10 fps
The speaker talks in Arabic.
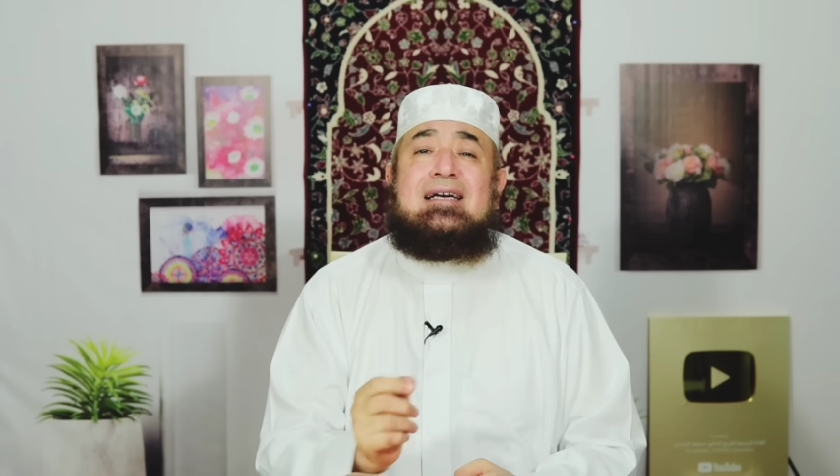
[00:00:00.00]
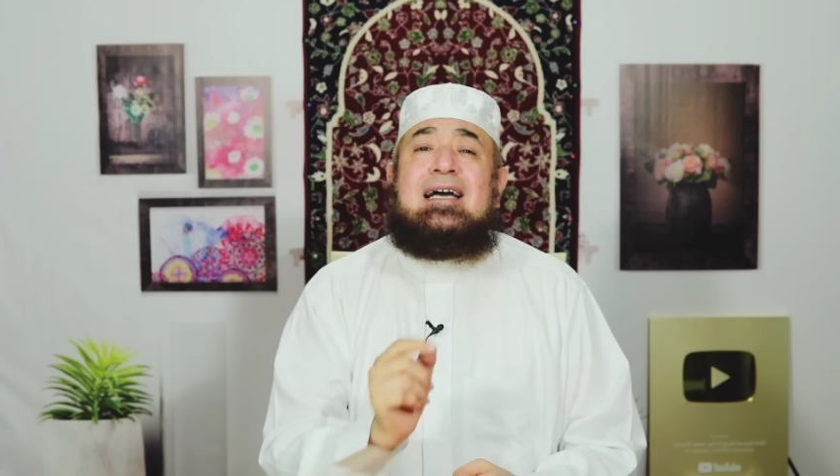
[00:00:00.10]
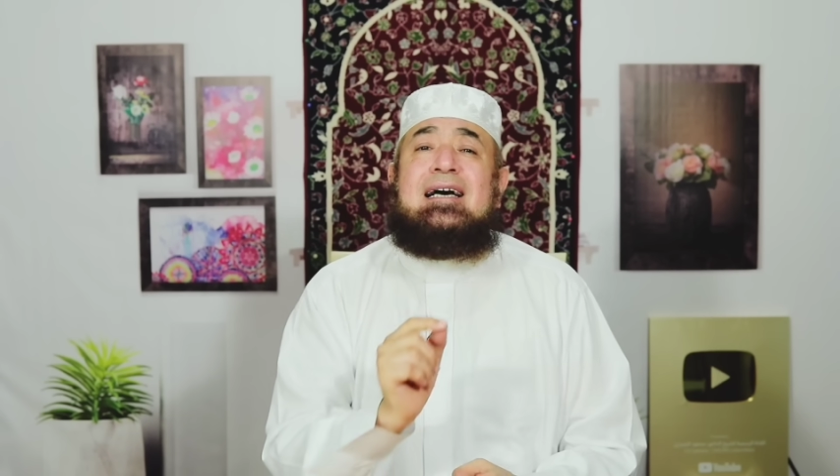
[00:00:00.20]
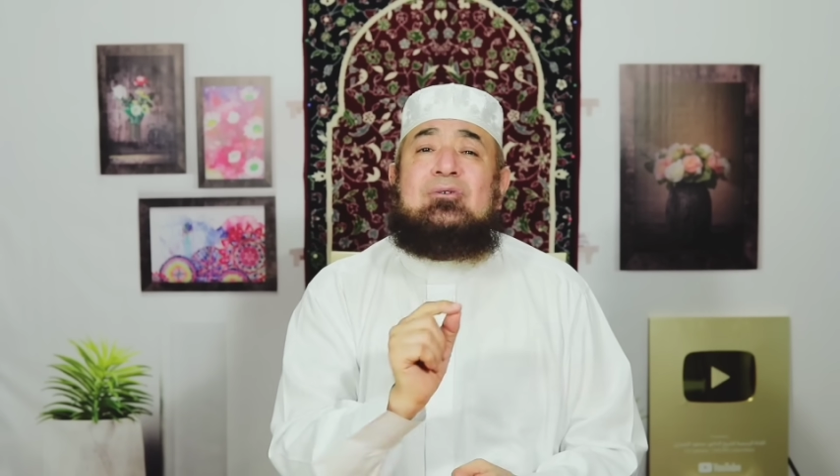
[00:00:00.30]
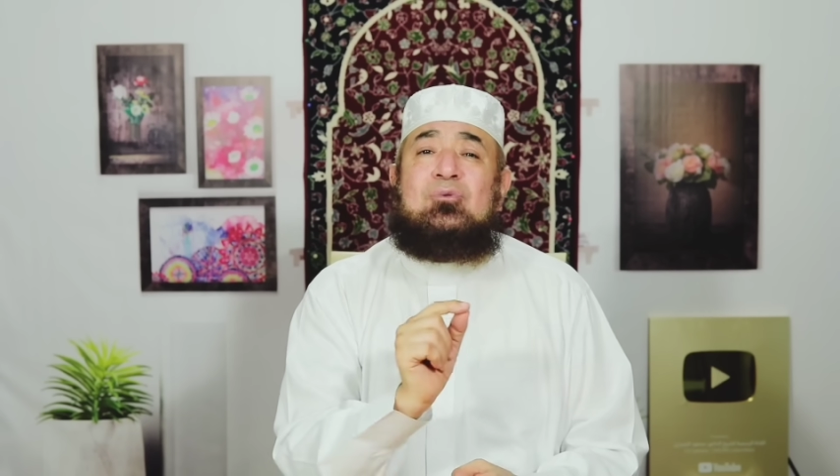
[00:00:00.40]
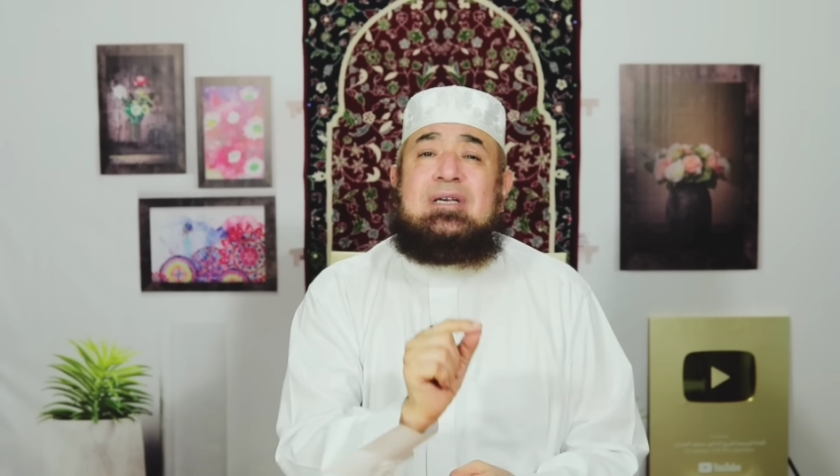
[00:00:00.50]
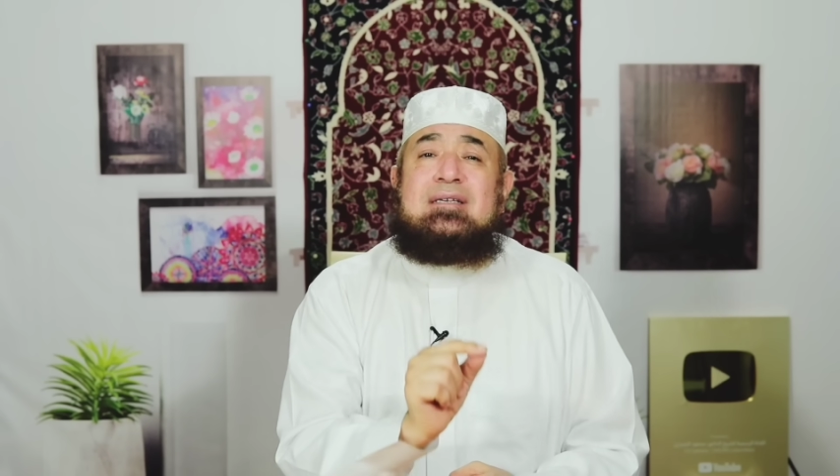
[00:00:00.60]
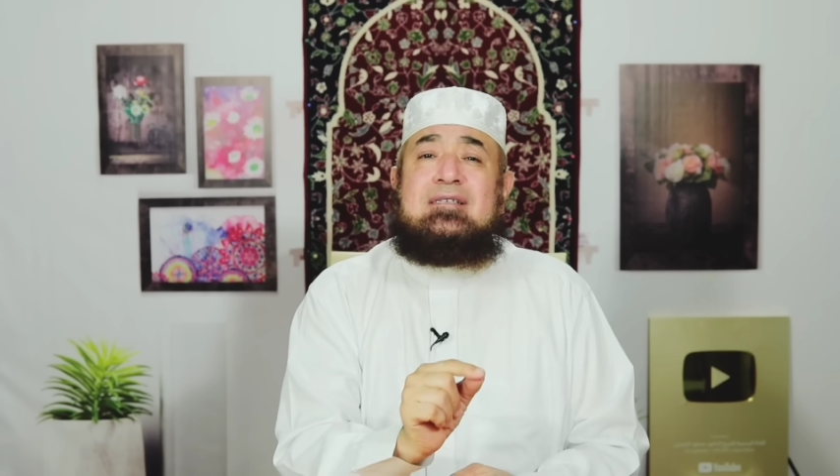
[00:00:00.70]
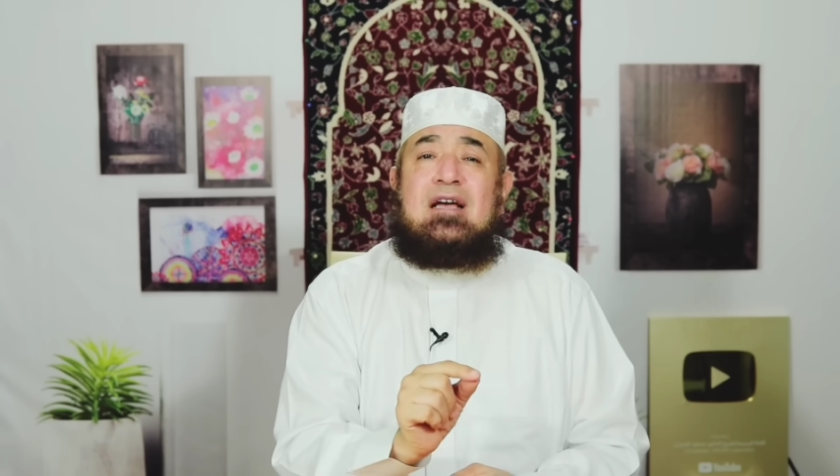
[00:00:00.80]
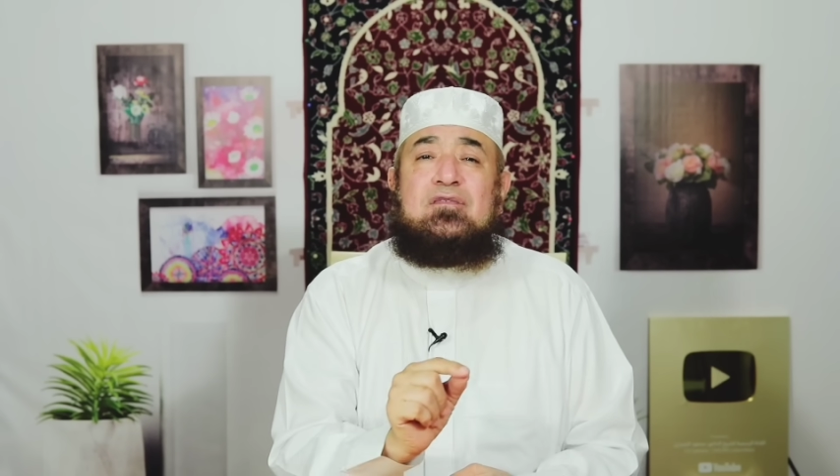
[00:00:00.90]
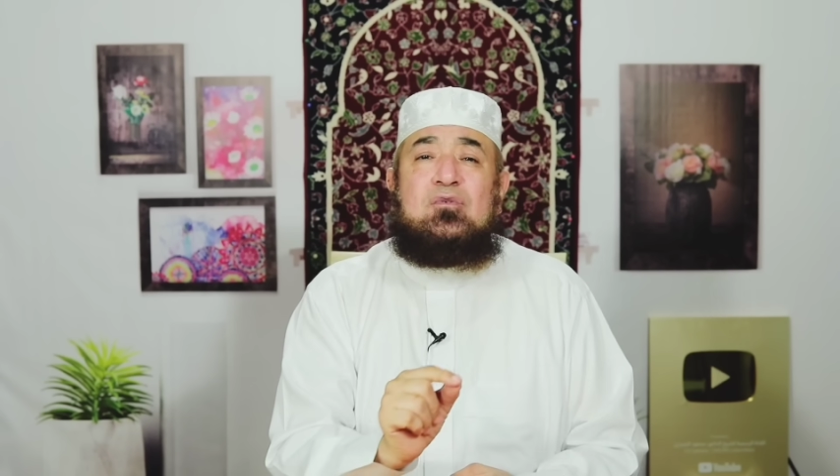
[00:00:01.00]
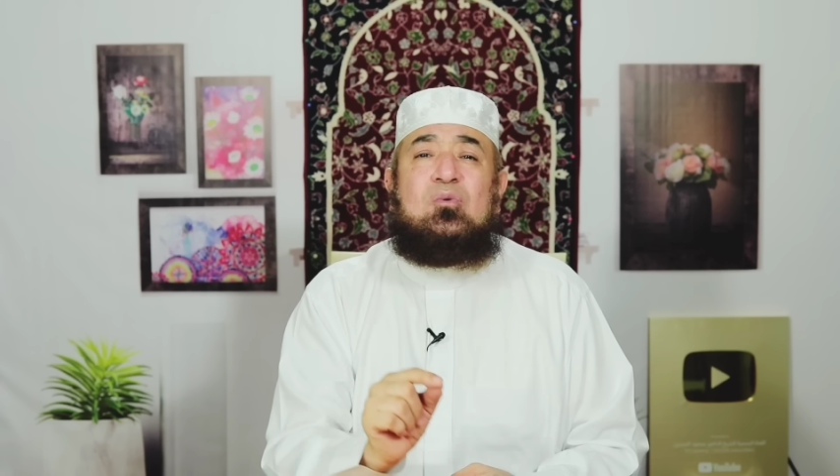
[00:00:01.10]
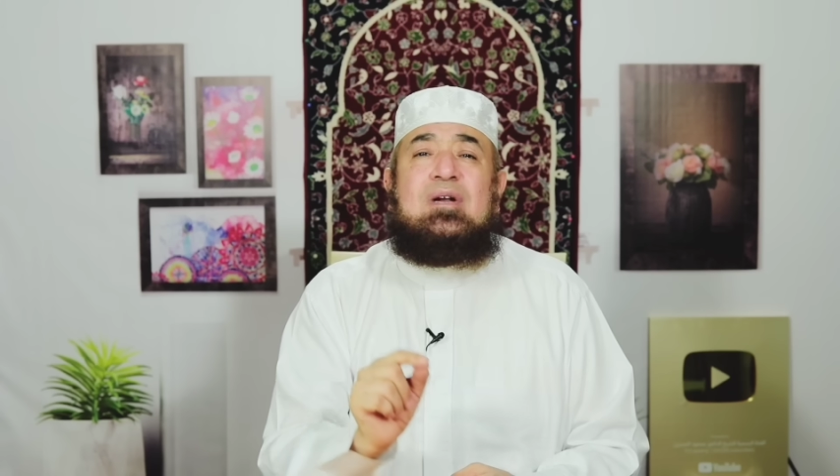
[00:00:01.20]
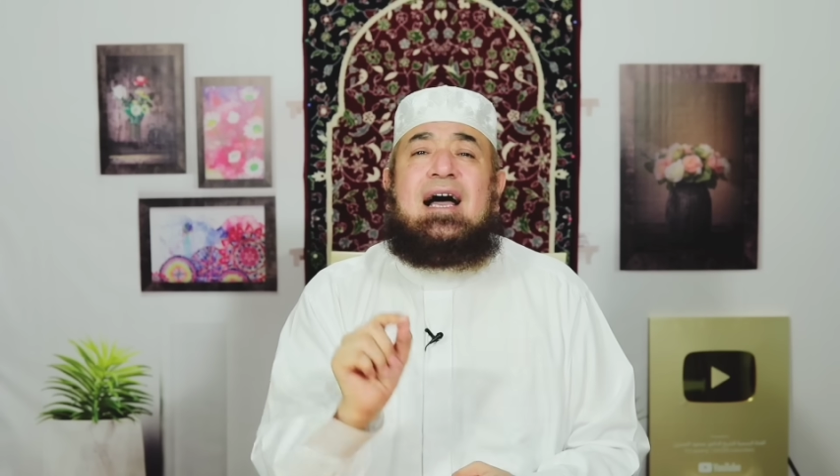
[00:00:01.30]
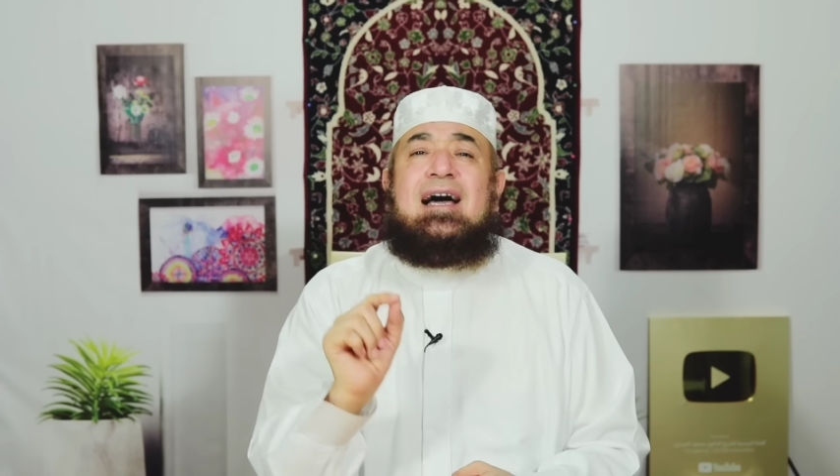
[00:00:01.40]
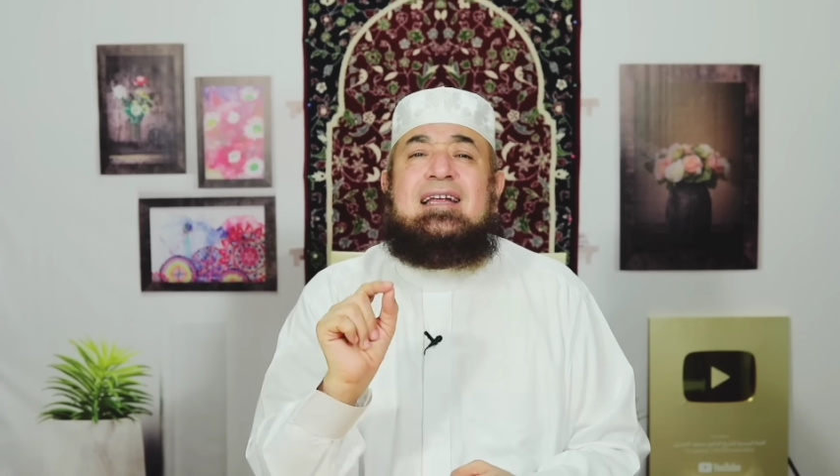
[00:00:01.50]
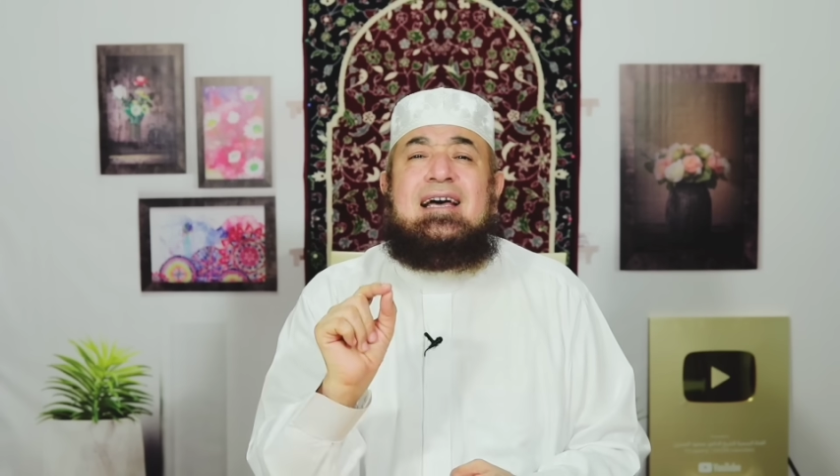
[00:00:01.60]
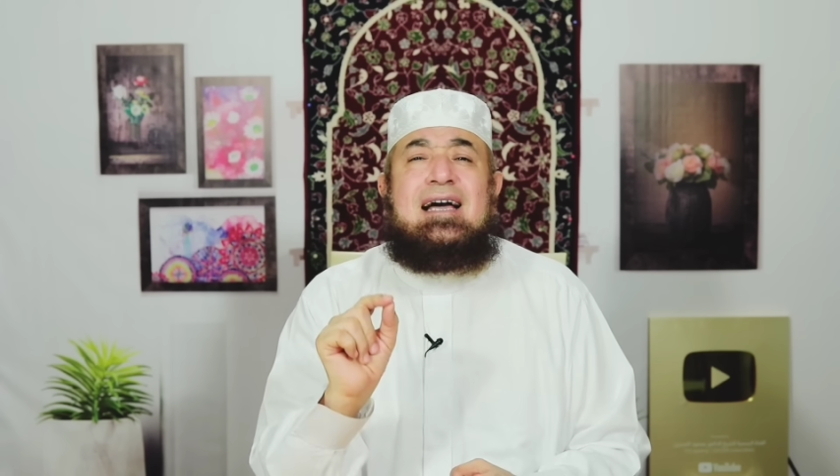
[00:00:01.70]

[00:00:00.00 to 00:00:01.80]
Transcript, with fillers: كانوا يستغفرون على